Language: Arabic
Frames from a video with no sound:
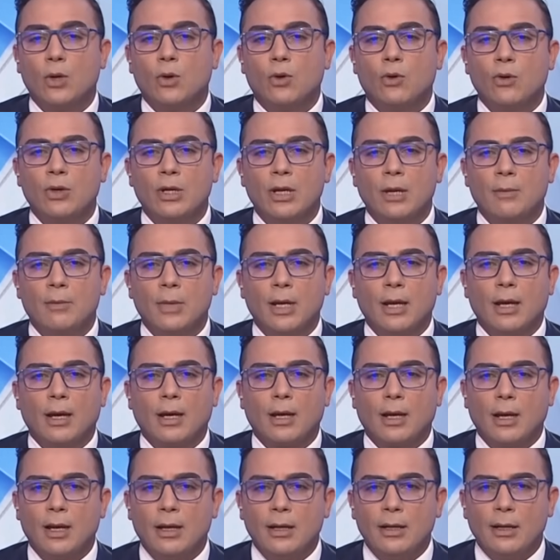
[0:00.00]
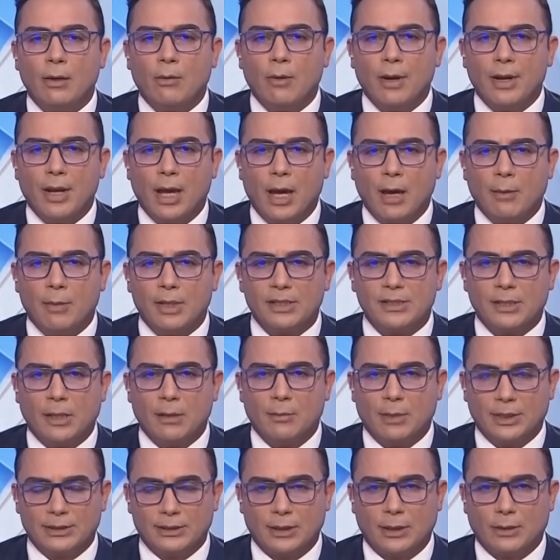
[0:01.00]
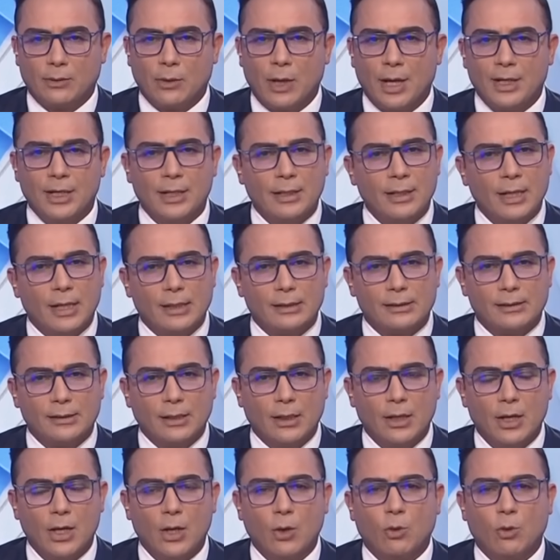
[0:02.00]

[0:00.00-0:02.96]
كلما قل وانحبس المطر عن الناس